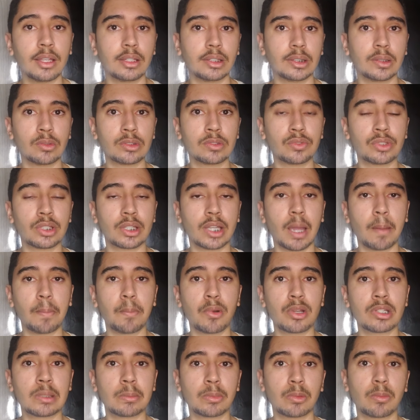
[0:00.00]
Então, se você quer,
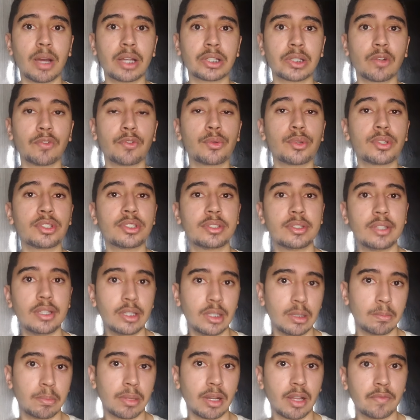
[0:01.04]
por exemplo, baixar o
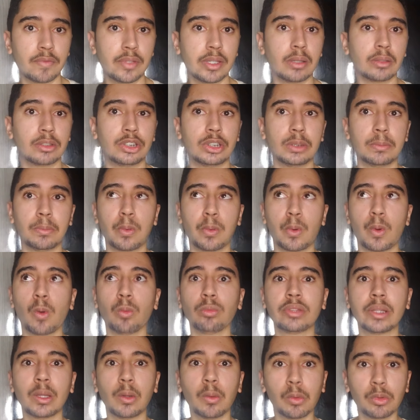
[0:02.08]
FreeCine para ver tipo
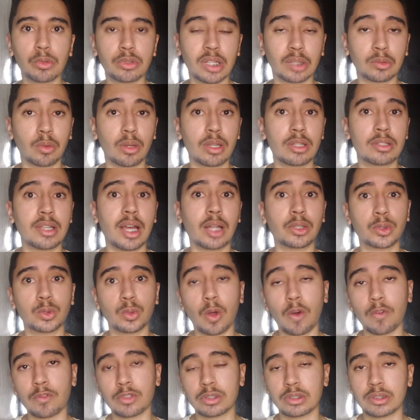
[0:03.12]
conteúdos atualizados
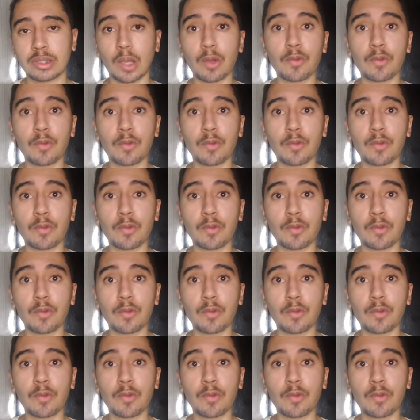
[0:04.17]
novos,